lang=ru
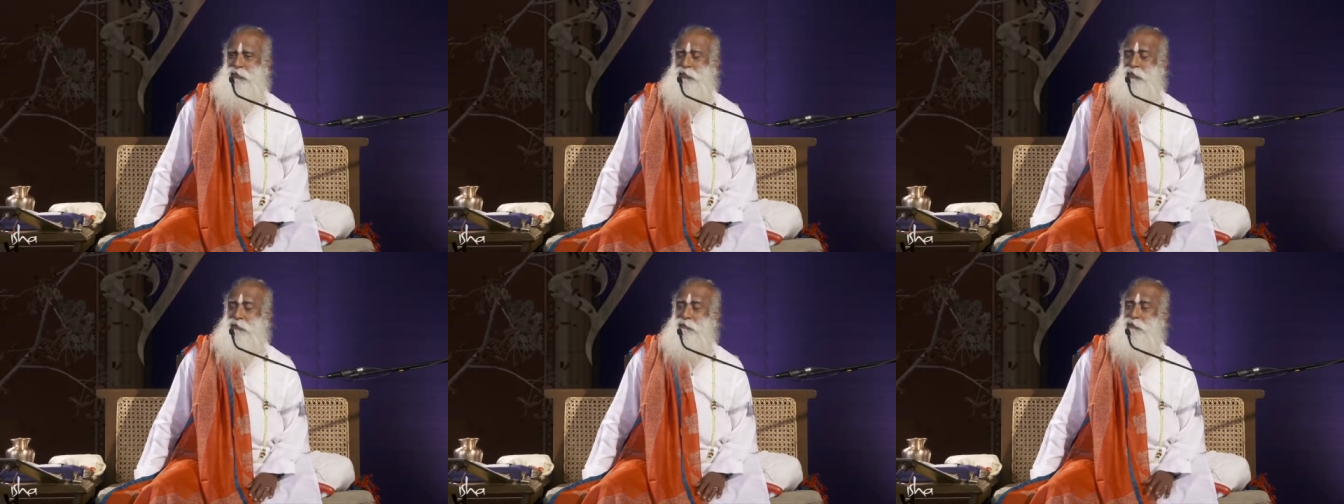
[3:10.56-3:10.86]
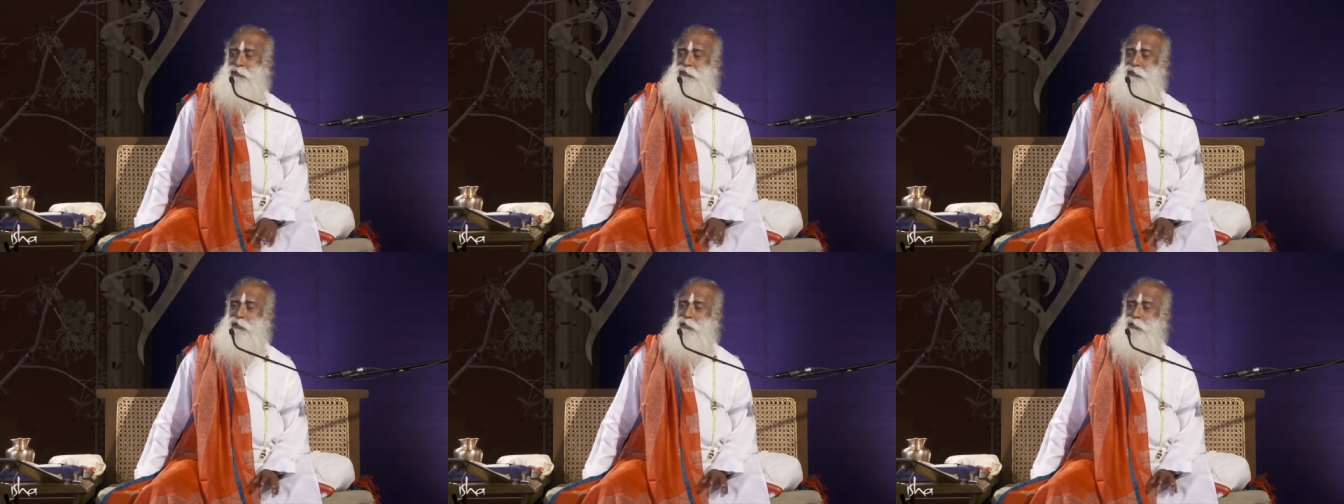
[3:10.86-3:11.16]
В
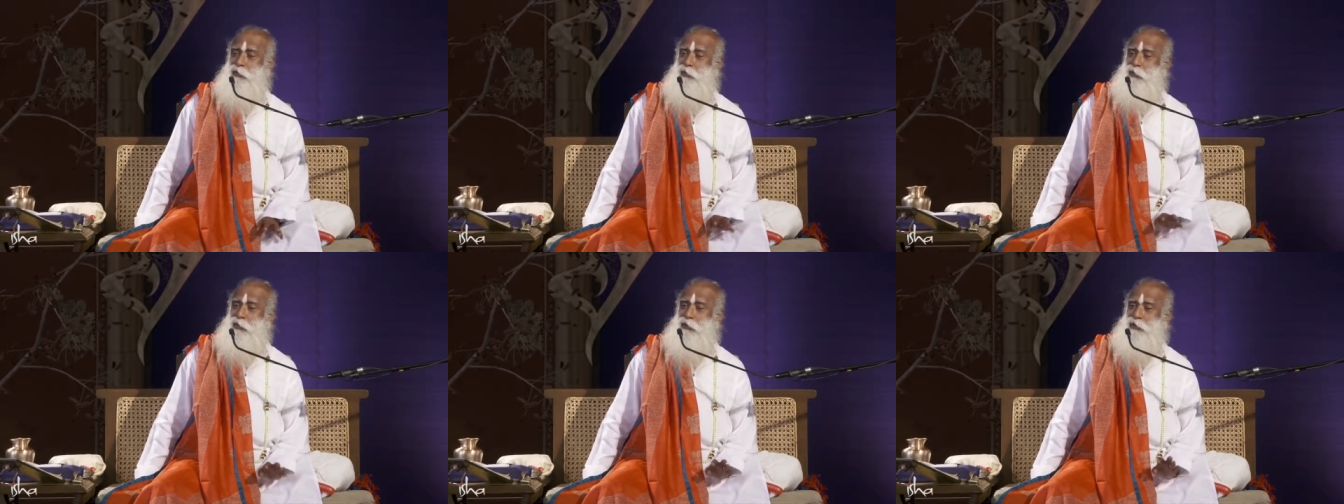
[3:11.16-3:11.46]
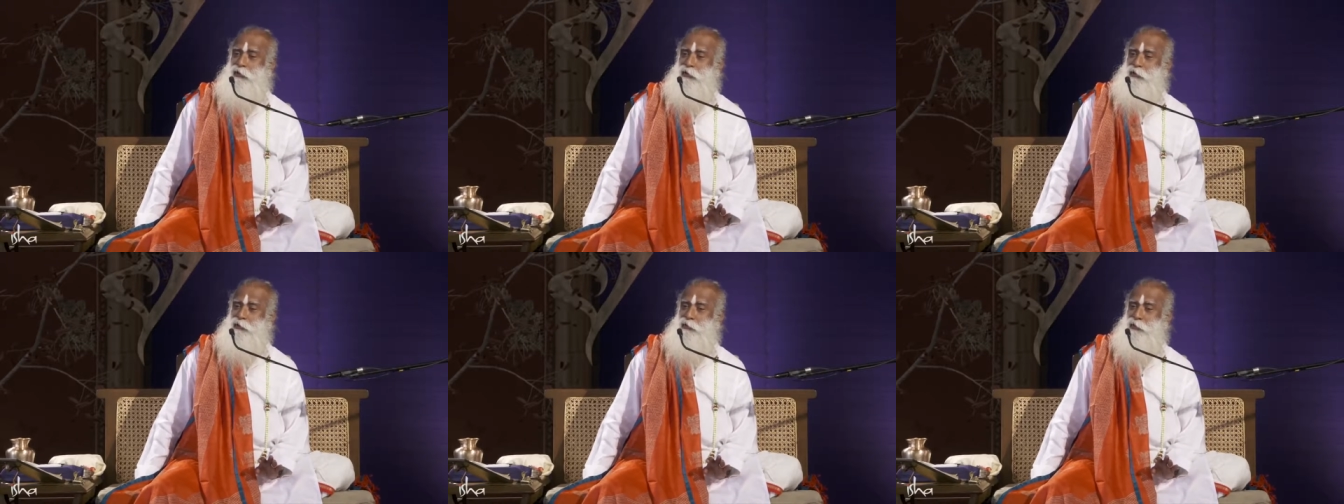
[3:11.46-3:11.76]
противном
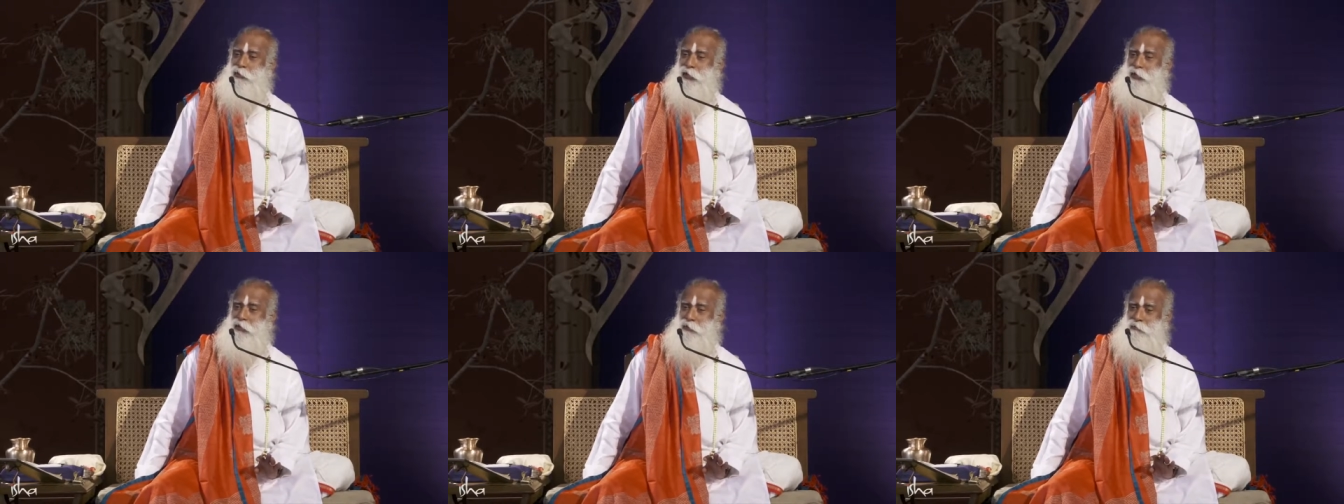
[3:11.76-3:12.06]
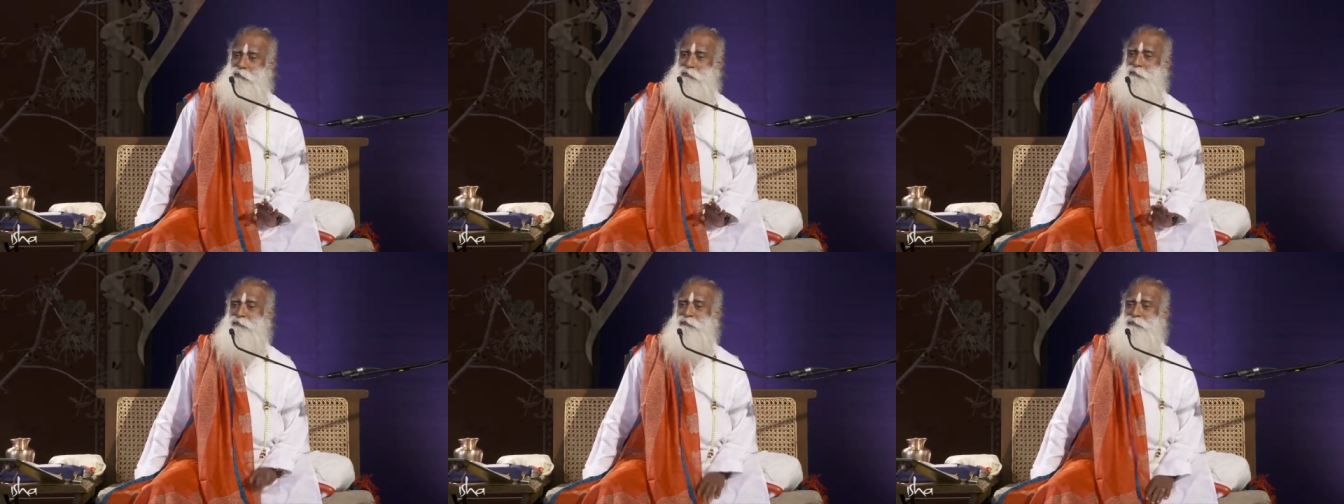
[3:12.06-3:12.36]
случае это
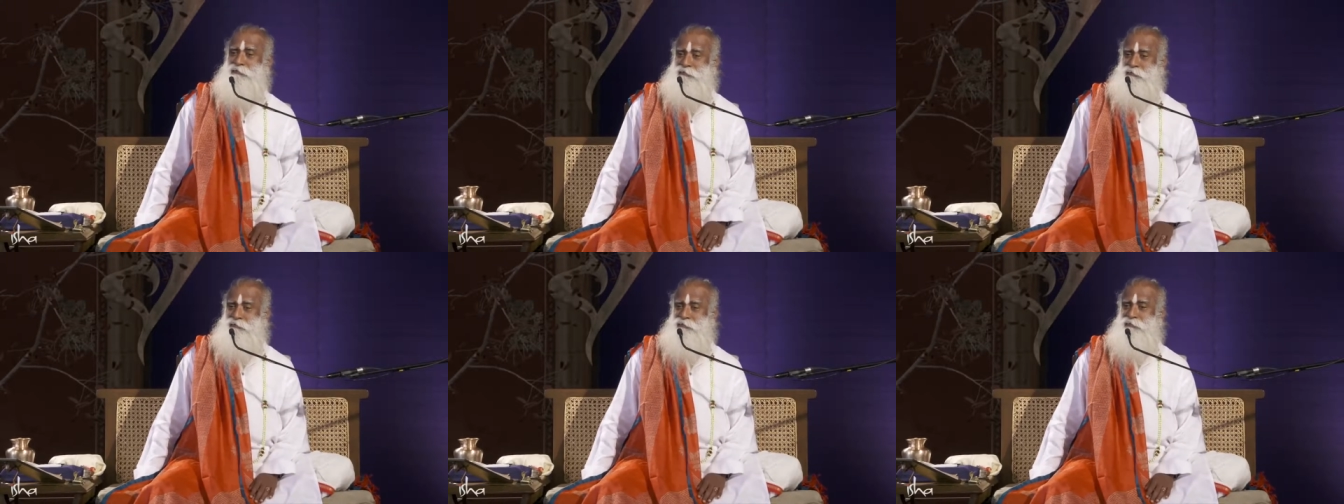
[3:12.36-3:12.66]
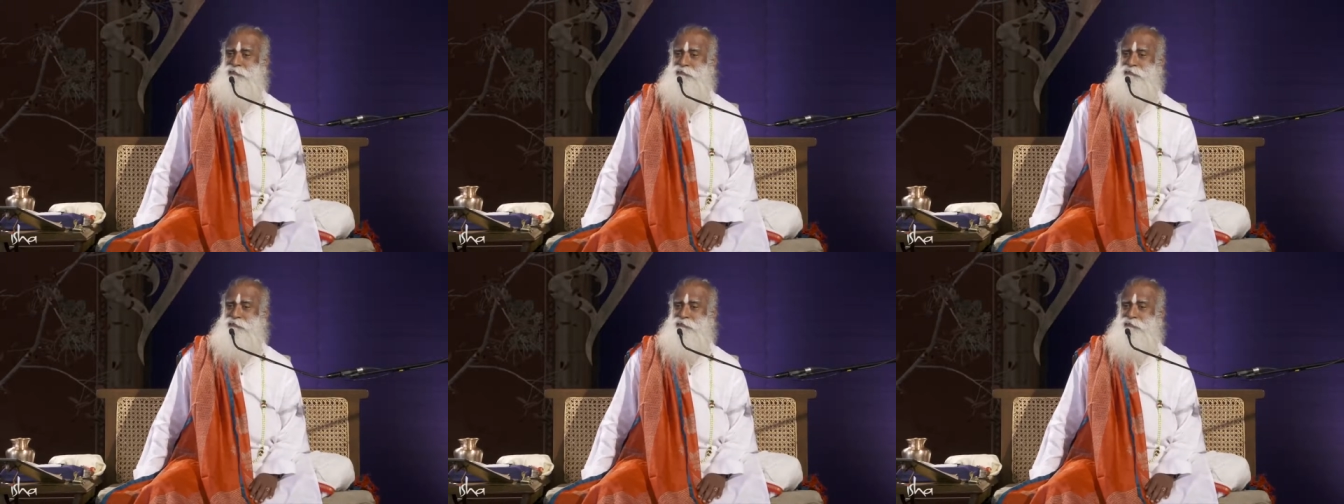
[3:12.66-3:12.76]
продолжалось бы